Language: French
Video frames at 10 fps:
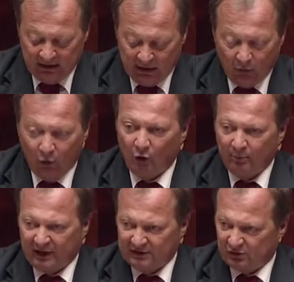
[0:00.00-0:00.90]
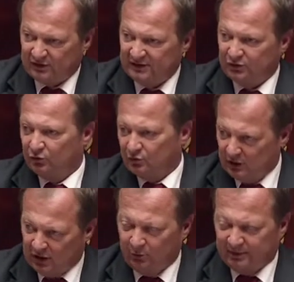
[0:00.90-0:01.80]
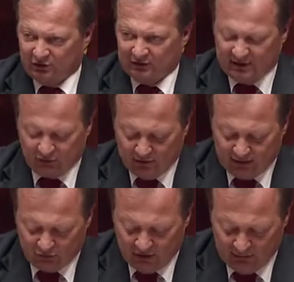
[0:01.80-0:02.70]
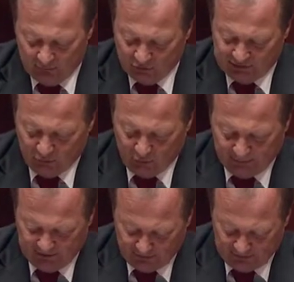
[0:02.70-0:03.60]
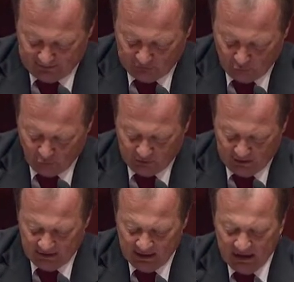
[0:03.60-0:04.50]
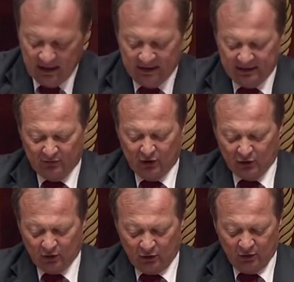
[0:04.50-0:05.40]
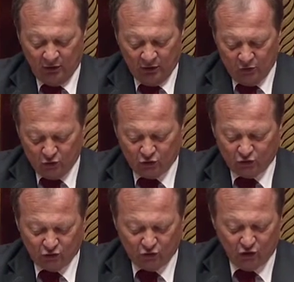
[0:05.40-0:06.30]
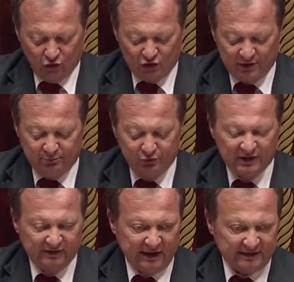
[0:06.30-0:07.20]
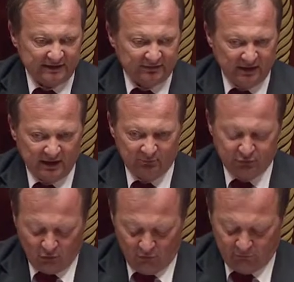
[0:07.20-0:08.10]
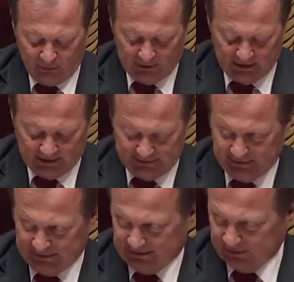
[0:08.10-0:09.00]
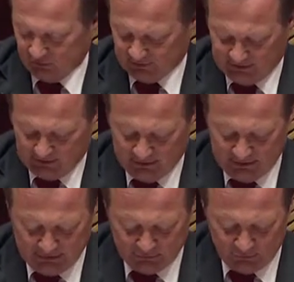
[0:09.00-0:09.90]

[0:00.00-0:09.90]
aux représentations, à la représentation nationale, mais aussi aux représentations locales, d'avoir euh, une sociologie plus diversifiée et plus conforme à la réalité sociale de